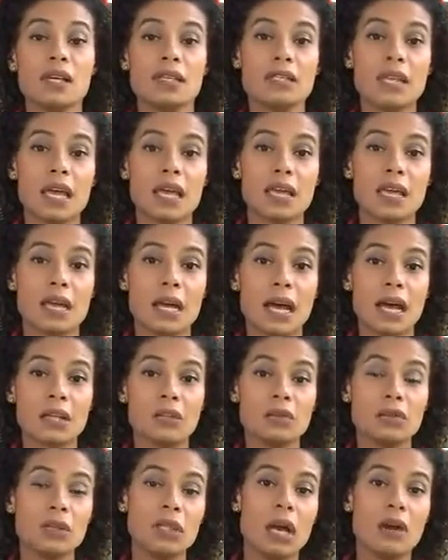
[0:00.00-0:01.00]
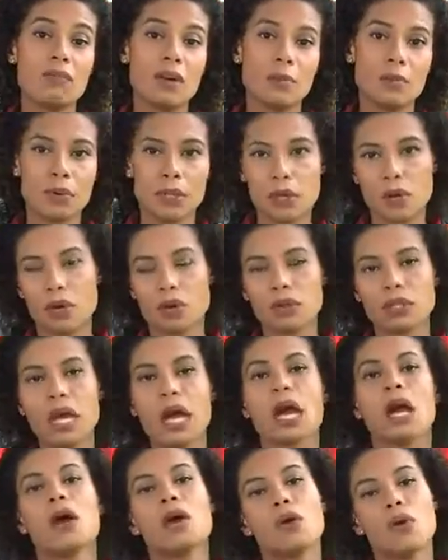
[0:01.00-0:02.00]
Zé Ricardo não vai poder
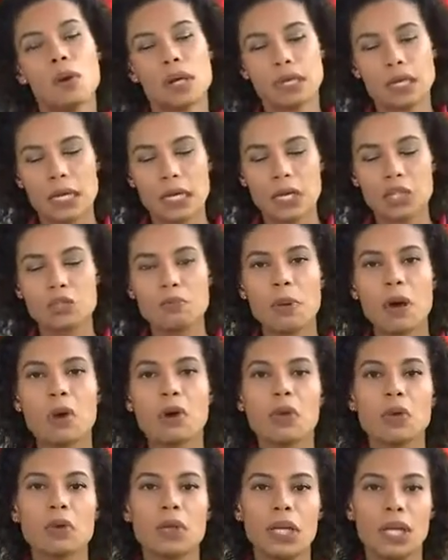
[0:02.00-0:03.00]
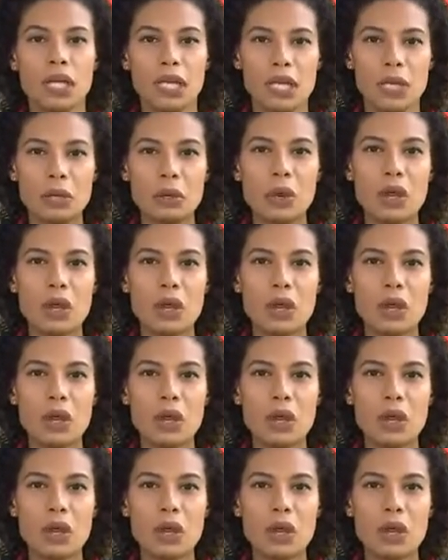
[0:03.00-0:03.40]
contar com o atacante Paulo Guerreiro,